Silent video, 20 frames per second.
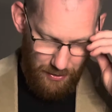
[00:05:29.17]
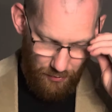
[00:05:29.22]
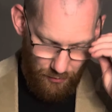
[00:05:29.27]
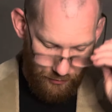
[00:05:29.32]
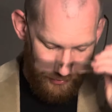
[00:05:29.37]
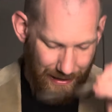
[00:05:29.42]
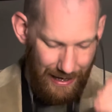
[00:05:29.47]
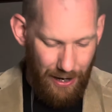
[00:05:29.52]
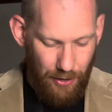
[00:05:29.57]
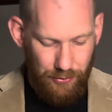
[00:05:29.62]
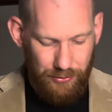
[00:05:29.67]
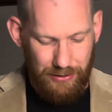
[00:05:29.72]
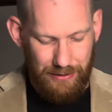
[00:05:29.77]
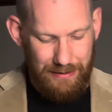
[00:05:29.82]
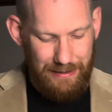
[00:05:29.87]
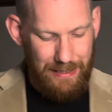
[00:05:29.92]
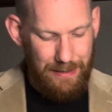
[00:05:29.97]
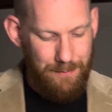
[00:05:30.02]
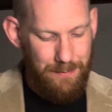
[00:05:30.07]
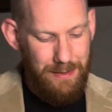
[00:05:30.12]
Und
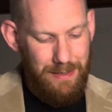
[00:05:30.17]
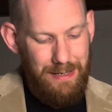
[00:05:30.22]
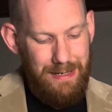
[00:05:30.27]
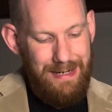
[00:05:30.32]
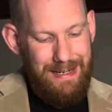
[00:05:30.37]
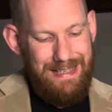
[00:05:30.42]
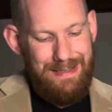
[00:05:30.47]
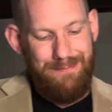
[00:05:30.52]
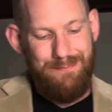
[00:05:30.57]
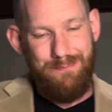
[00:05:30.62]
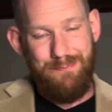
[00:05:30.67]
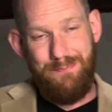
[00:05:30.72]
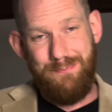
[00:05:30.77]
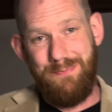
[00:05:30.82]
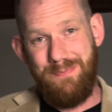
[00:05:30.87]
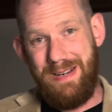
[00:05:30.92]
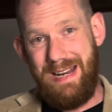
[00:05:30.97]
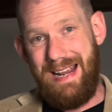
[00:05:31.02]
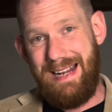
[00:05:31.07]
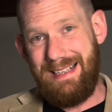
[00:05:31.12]
außerdem
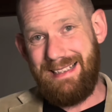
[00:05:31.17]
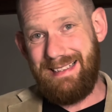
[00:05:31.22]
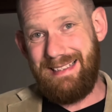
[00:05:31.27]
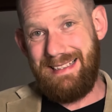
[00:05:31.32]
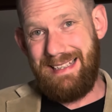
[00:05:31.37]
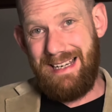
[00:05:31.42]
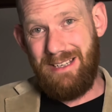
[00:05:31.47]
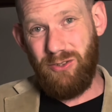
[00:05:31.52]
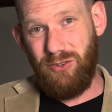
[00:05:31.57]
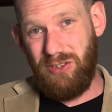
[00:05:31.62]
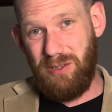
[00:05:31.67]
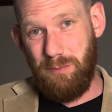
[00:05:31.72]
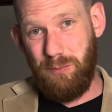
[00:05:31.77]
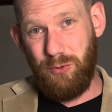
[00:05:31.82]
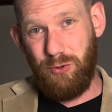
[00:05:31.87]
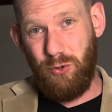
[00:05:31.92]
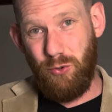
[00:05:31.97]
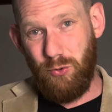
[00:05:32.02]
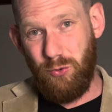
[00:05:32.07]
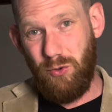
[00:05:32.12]
legt Jesus die
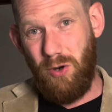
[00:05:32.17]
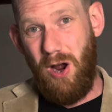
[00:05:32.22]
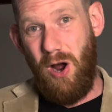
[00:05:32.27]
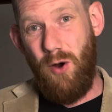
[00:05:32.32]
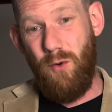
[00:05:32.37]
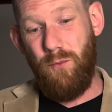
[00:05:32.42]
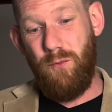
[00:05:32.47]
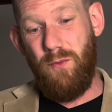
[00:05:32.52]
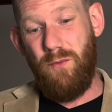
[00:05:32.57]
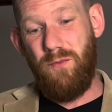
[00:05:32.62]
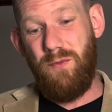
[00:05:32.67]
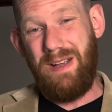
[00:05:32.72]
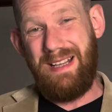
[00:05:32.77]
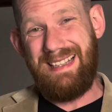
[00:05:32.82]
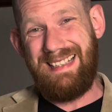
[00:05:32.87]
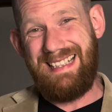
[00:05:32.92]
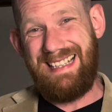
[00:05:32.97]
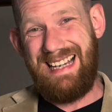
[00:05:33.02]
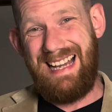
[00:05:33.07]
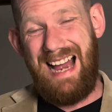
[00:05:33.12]
Betonung auf
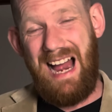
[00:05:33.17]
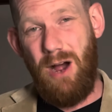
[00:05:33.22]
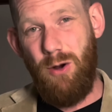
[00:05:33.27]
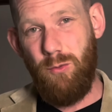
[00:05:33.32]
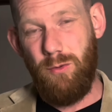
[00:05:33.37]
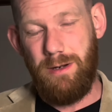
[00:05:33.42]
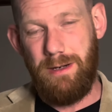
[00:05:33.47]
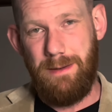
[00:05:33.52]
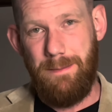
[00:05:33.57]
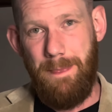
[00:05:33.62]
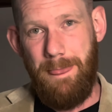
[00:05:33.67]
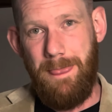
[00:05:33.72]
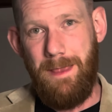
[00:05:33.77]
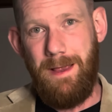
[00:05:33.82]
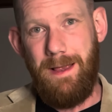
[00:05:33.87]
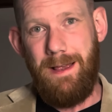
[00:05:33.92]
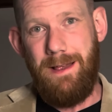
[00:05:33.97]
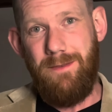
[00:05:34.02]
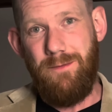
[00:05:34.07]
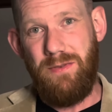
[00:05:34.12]
Vertrauen.
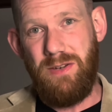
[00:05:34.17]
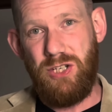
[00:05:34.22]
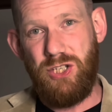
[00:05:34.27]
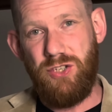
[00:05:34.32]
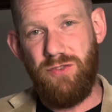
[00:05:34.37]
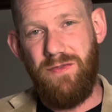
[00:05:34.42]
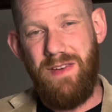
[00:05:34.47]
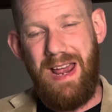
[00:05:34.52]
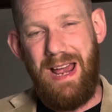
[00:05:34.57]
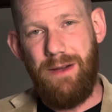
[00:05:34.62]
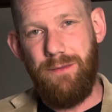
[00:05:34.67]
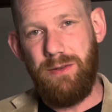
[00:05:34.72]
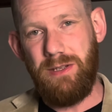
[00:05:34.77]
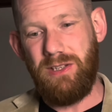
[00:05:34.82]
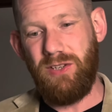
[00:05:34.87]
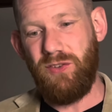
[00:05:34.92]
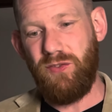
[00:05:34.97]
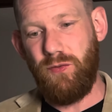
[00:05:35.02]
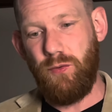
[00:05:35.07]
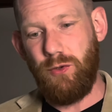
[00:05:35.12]
Wie schwer
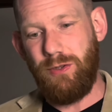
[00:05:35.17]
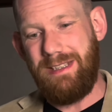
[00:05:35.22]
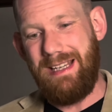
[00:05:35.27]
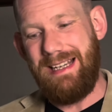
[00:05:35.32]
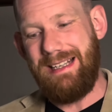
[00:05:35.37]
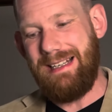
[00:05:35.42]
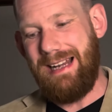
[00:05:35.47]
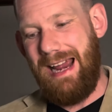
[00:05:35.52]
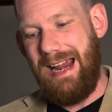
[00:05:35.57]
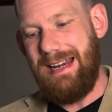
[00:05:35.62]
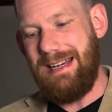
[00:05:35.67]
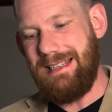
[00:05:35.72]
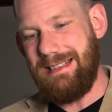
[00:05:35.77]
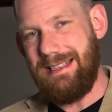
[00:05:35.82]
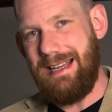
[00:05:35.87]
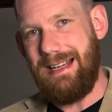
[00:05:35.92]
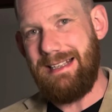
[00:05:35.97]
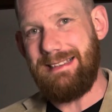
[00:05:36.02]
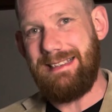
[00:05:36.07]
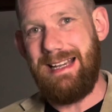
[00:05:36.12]
wird es für den Reichen
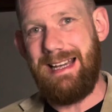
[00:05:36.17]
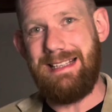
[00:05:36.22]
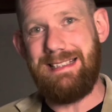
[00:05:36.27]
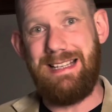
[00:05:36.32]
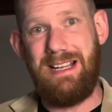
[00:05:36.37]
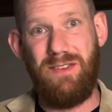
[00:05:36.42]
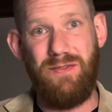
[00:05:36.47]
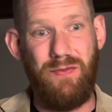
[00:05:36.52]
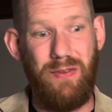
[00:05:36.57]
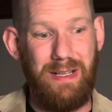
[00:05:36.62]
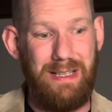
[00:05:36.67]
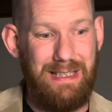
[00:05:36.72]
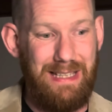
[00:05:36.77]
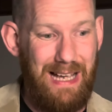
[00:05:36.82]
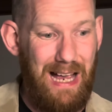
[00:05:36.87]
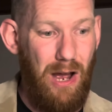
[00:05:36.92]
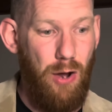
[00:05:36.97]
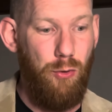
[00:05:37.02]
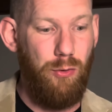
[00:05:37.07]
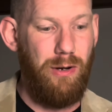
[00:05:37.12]
sein, der sein
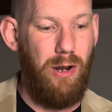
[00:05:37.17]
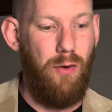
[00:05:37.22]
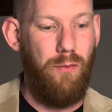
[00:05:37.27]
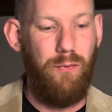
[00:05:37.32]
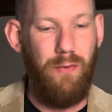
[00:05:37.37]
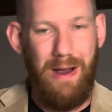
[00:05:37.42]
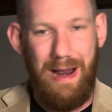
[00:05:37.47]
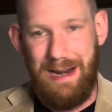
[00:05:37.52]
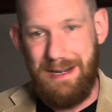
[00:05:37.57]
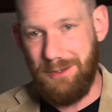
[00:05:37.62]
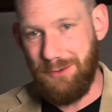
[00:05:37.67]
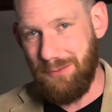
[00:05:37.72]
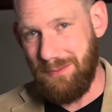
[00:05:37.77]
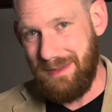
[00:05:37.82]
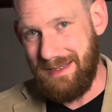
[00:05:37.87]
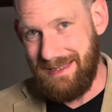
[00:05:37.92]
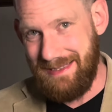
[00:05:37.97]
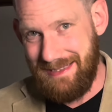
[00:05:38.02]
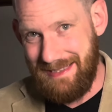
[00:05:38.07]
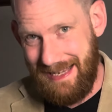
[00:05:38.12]
Vertrauen auf Reichtum
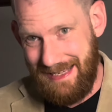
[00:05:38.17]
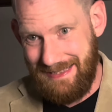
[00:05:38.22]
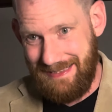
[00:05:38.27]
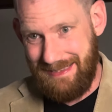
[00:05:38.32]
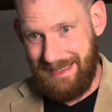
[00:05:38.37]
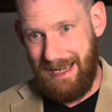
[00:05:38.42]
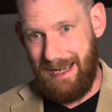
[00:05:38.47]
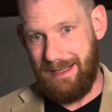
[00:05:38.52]
gesetzt